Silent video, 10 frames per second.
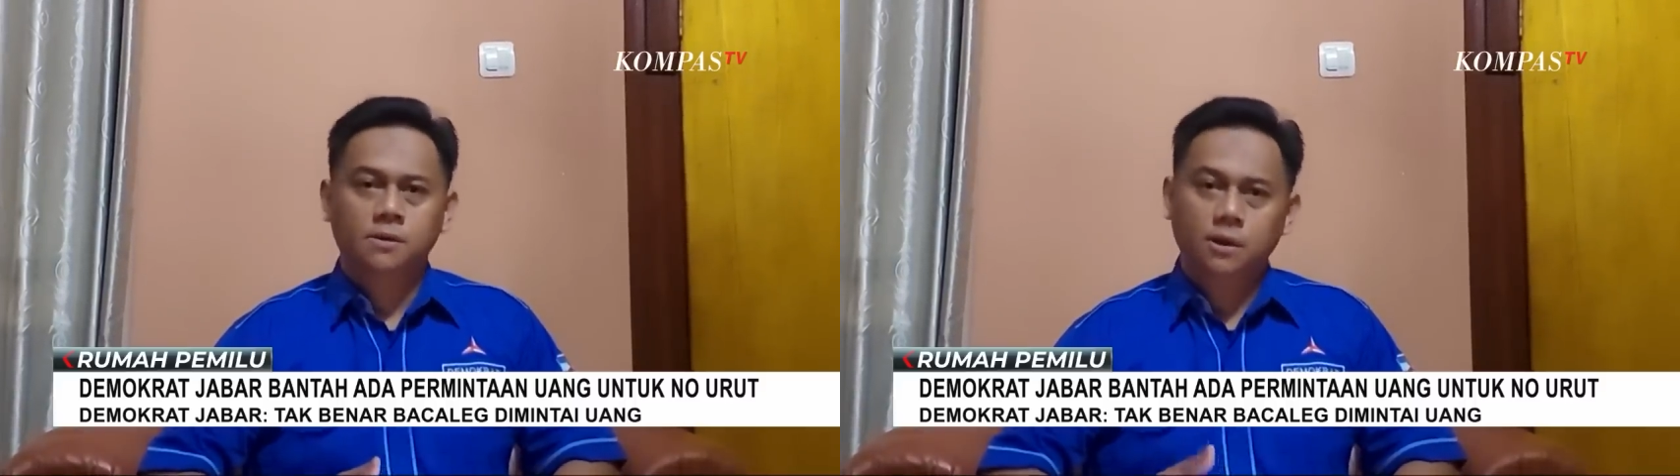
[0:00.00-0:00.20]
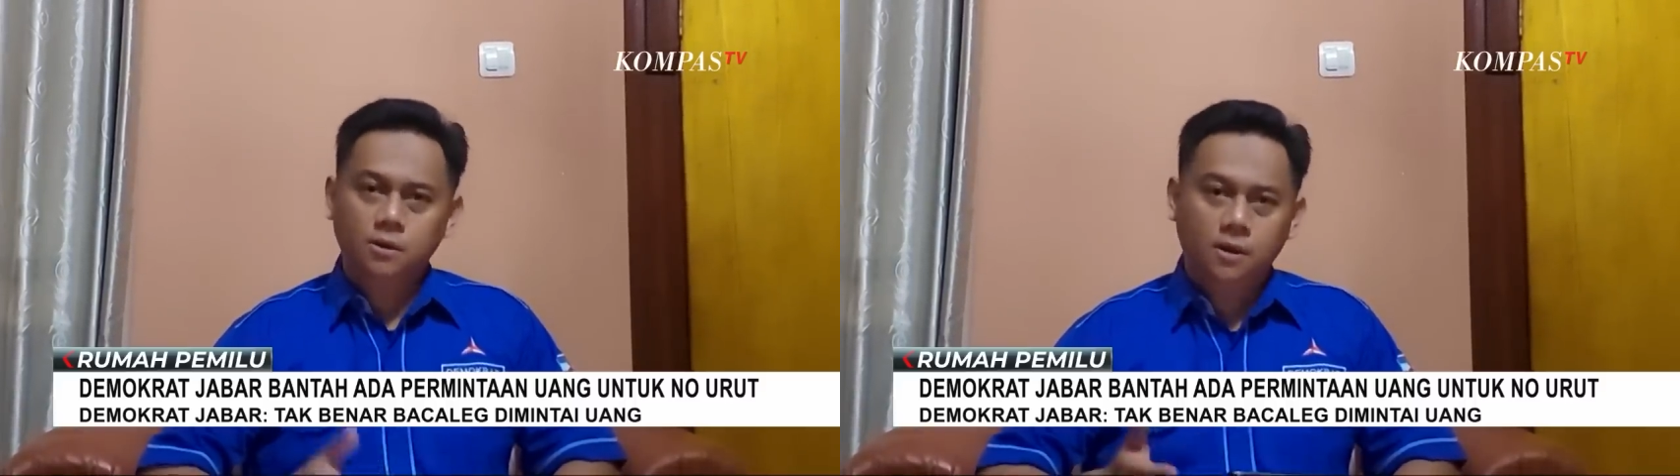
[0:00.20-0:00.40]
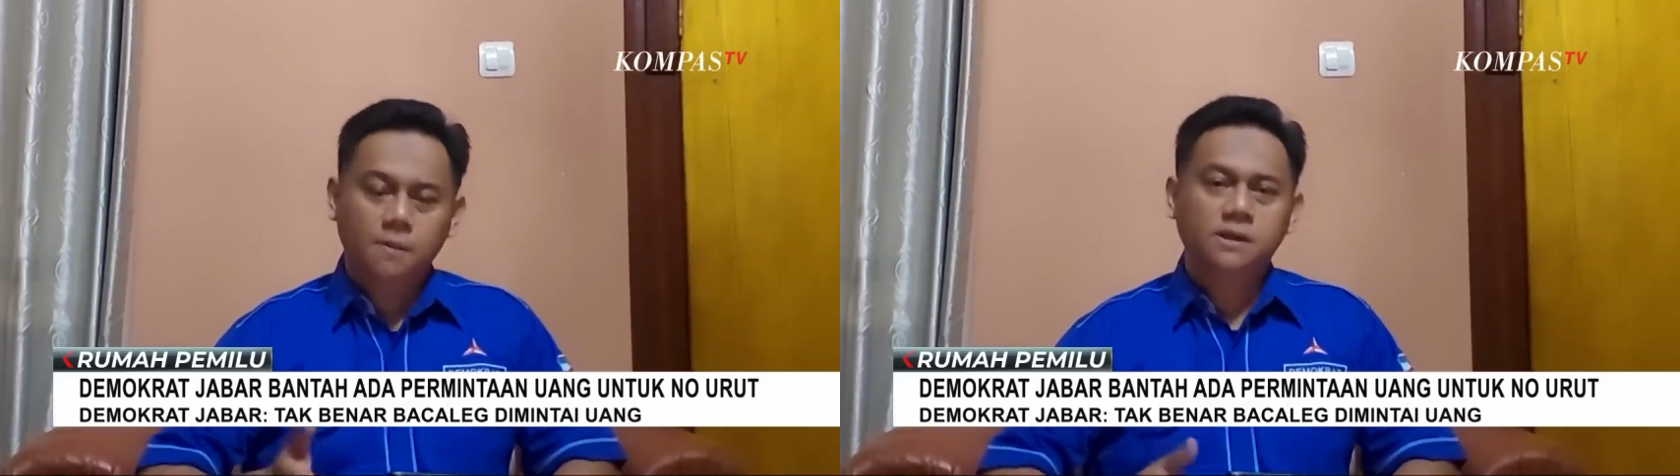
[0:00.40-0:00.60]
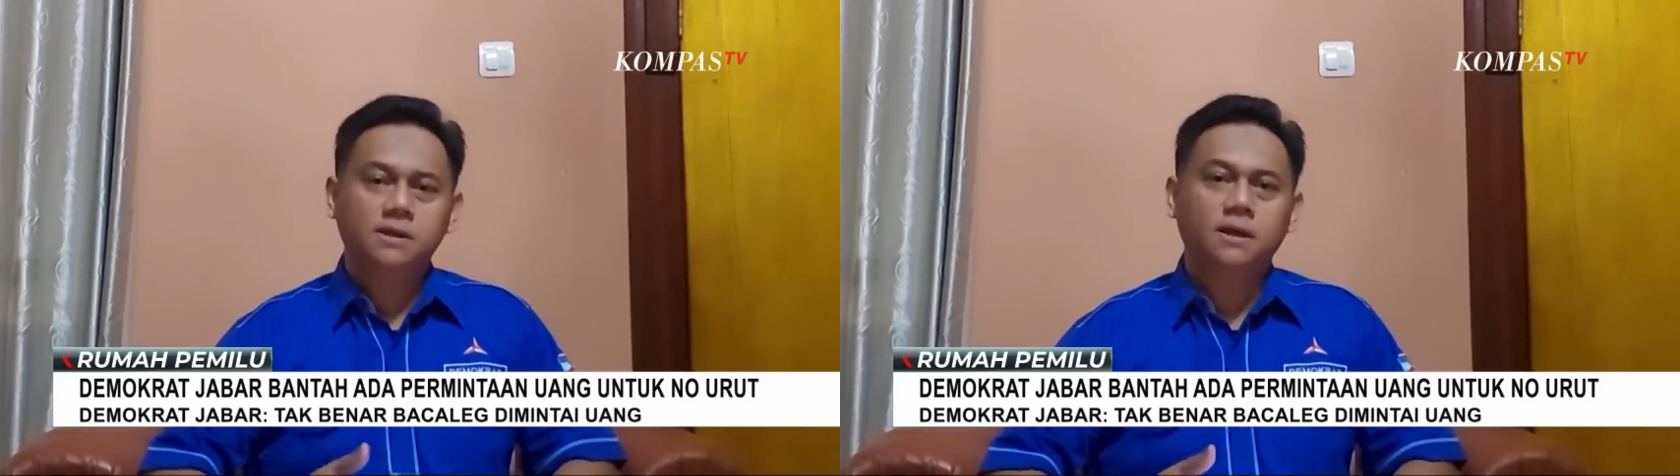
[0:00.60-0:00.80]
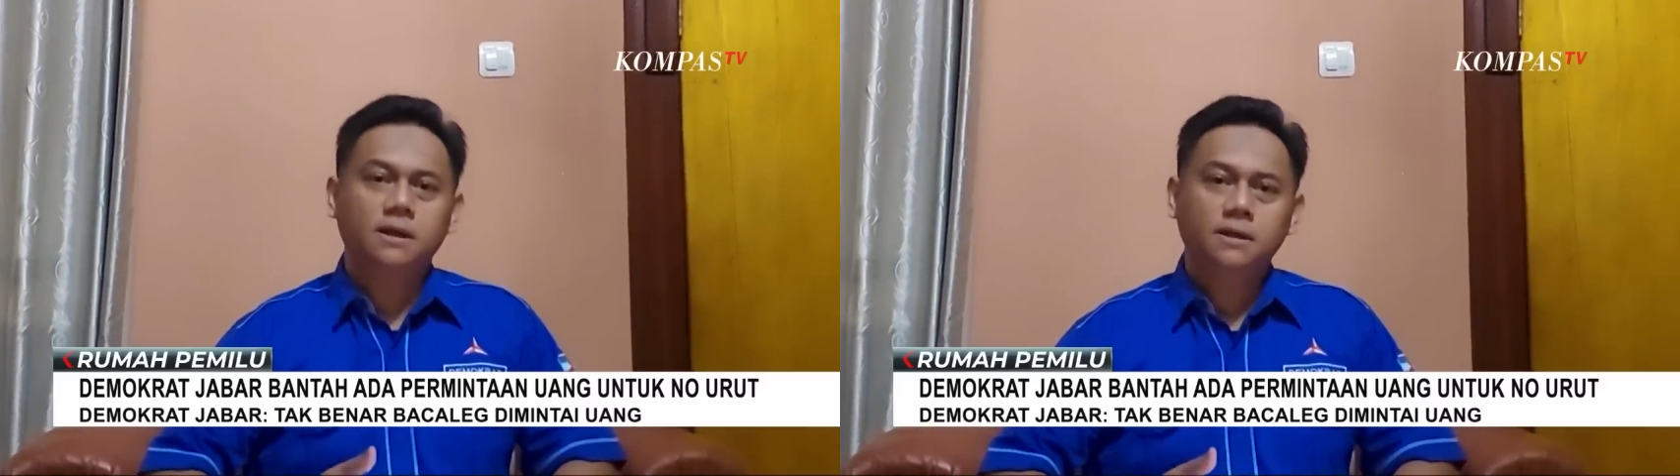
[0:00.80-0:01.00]
dan juga
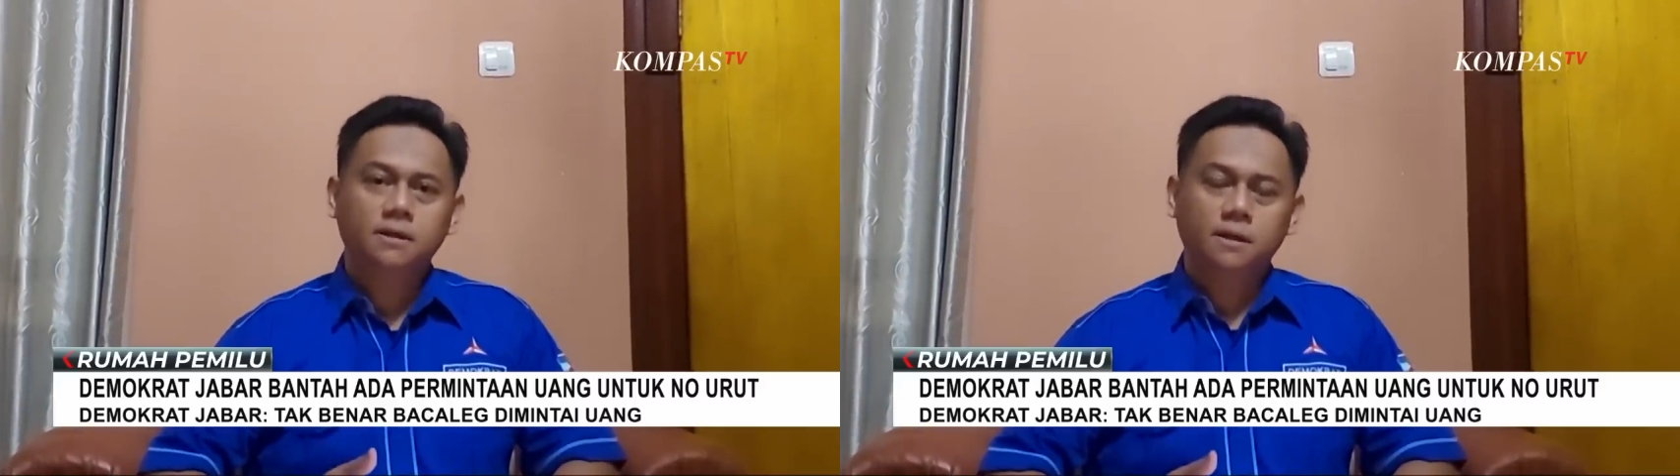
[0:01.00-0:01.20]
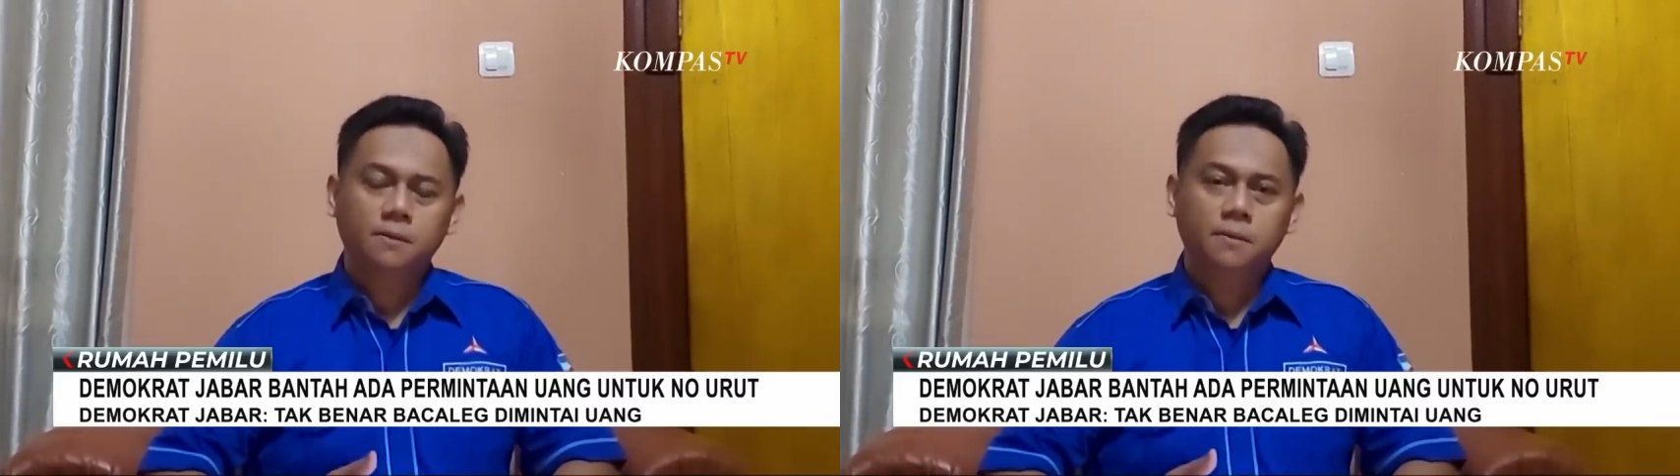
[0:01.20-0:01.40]
bacalek yang